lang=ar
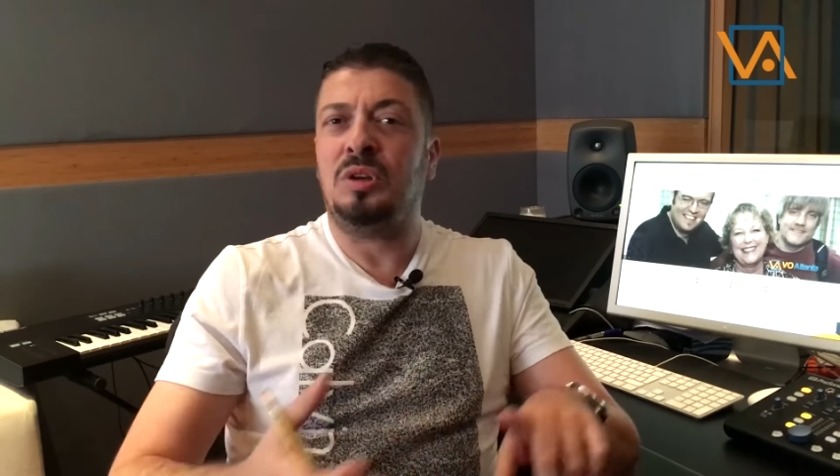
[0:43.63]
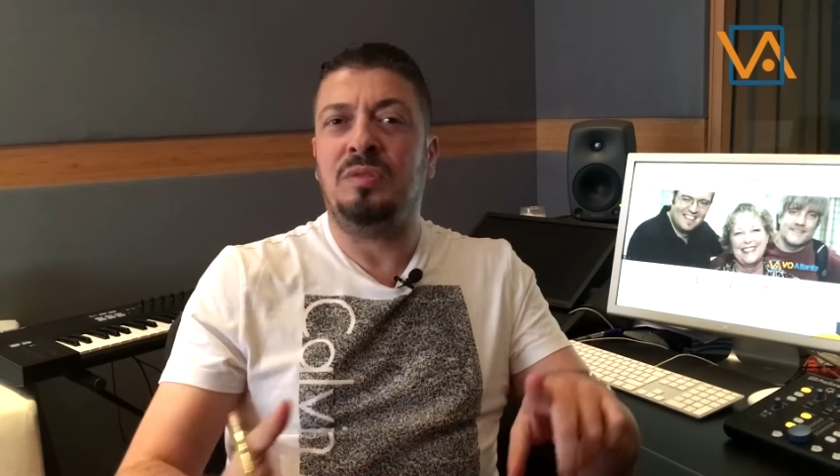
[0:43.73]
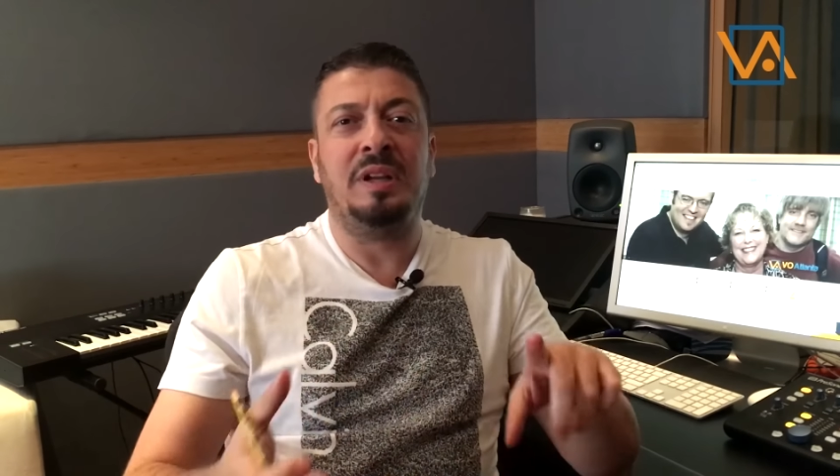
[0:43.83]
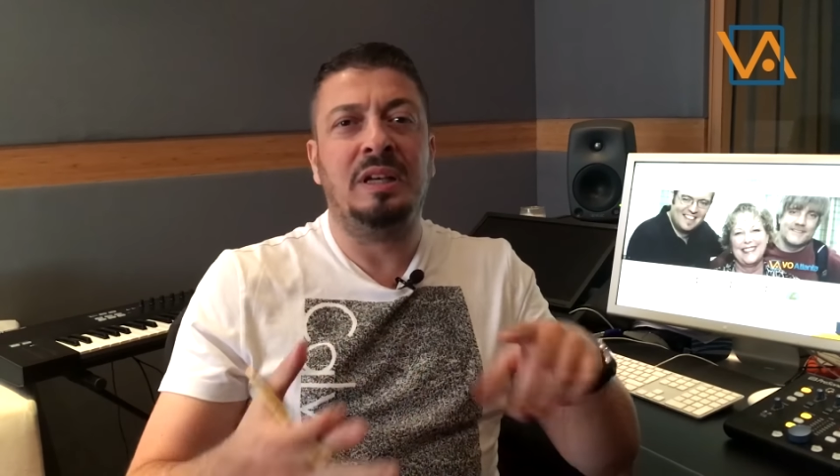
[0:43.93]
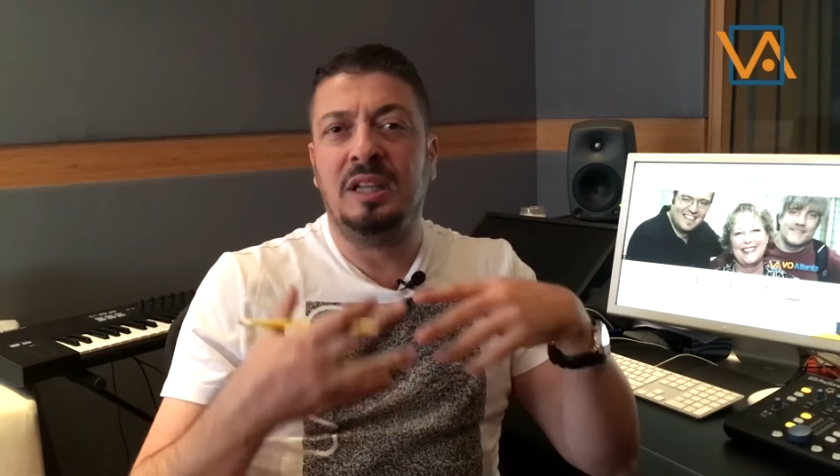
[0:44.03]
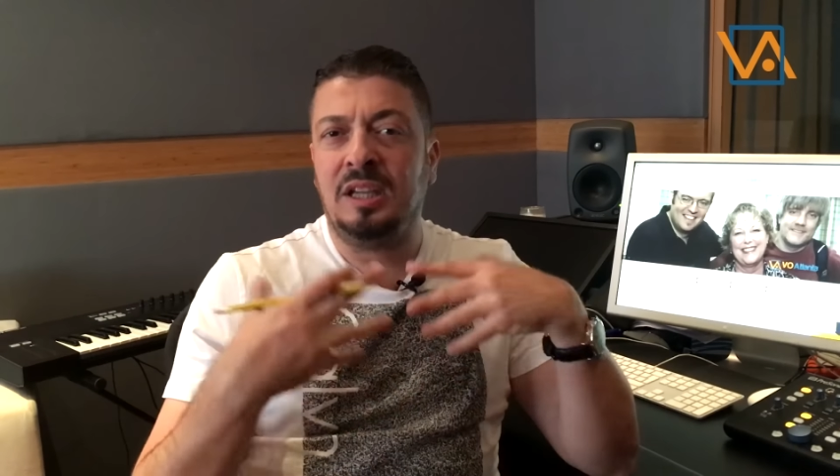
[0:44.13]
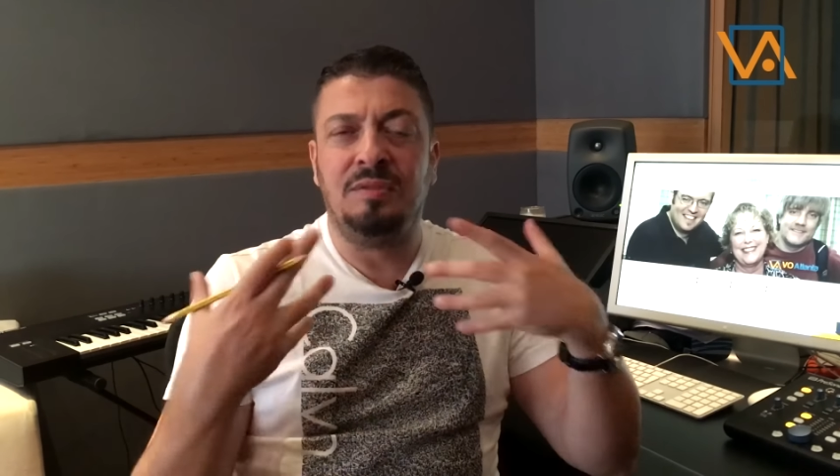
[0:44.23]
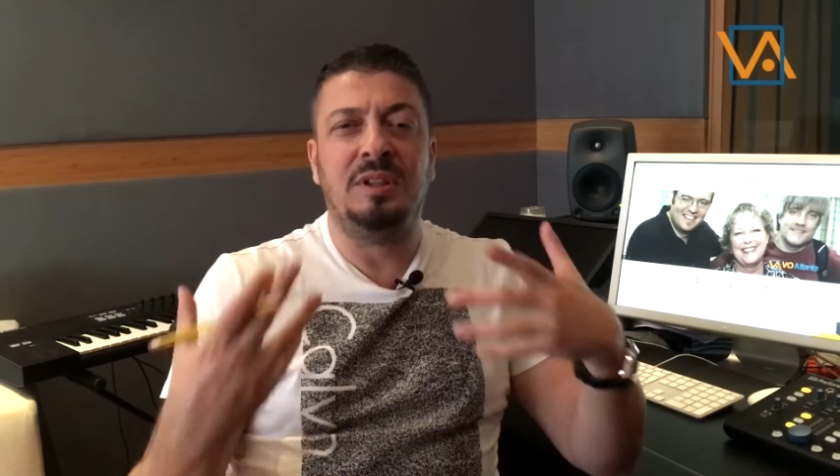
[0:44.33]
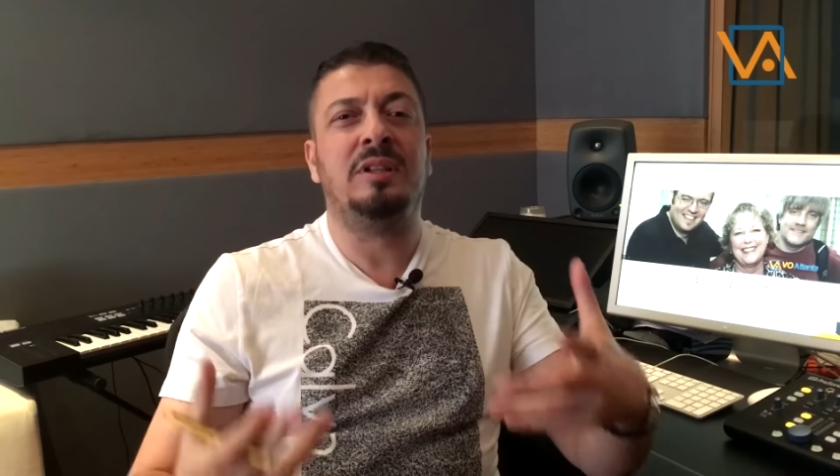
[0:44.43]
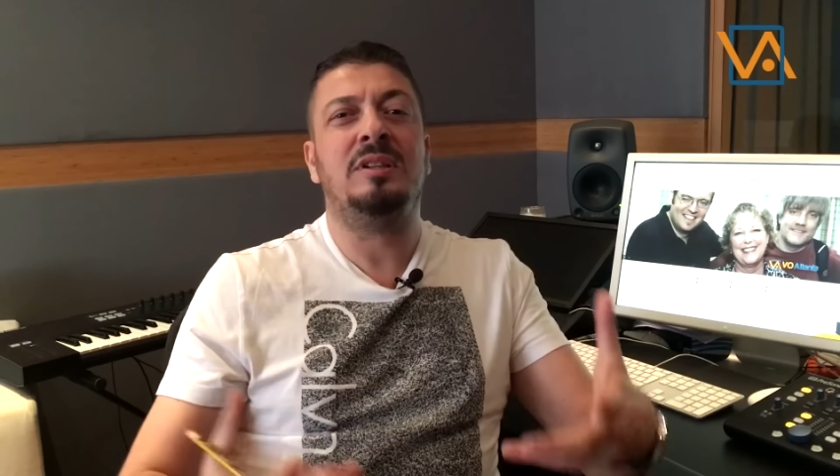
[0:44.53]
الفنيه
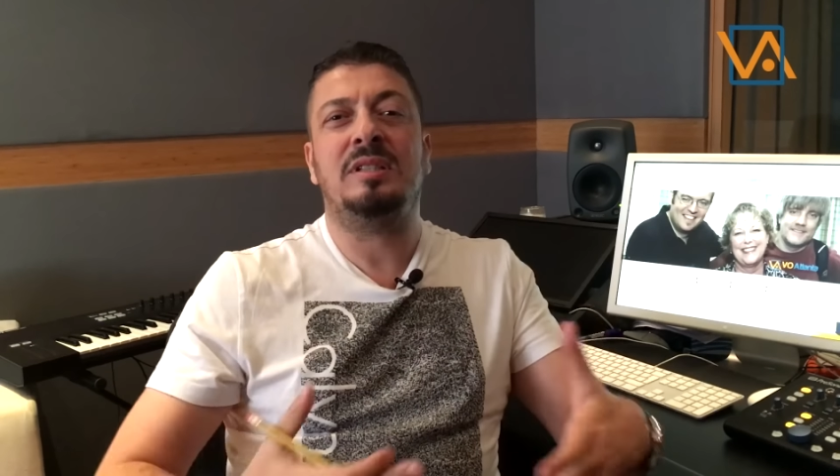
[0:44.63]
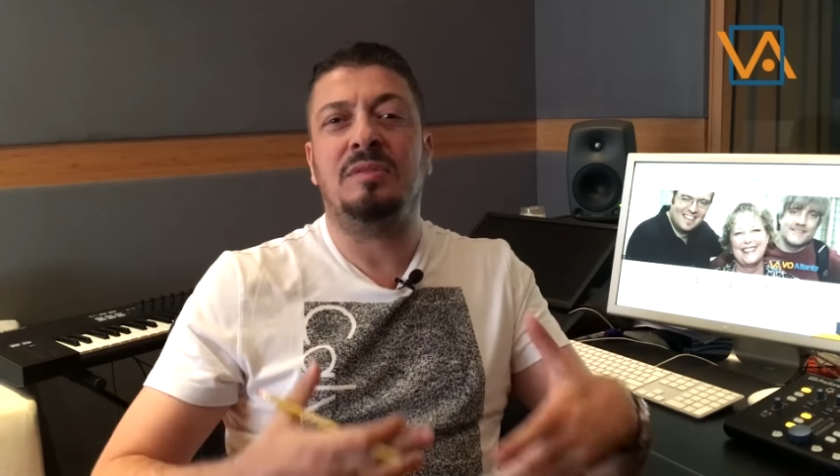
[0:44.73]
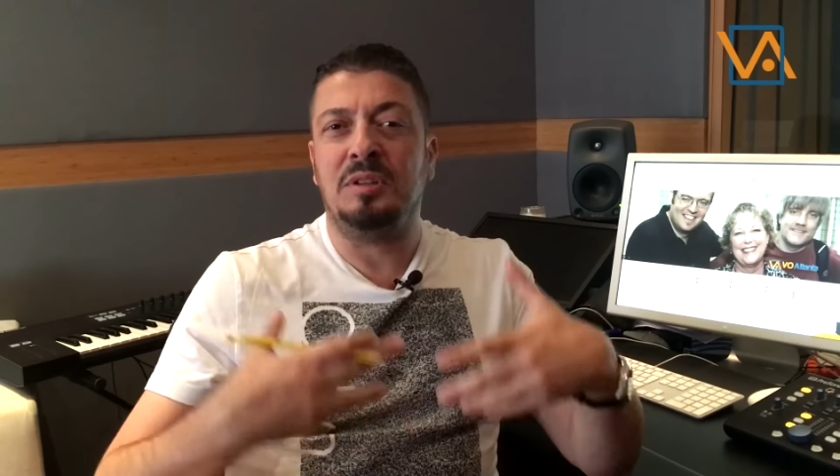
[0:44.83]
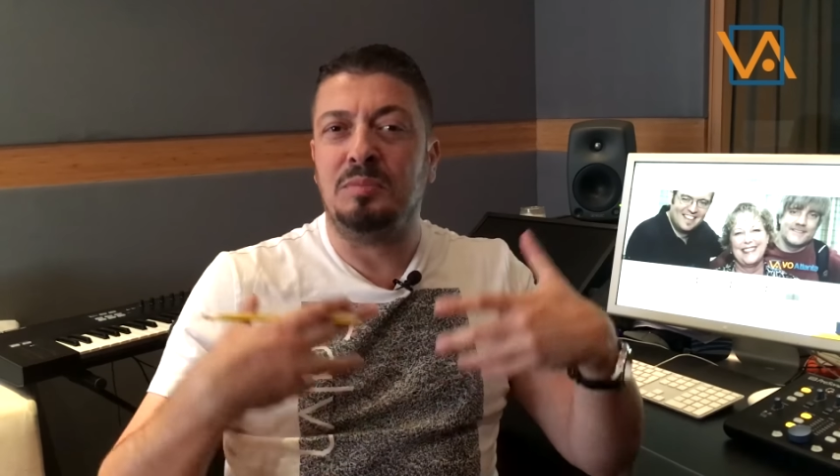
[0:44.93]
كيف نقدر نستفيد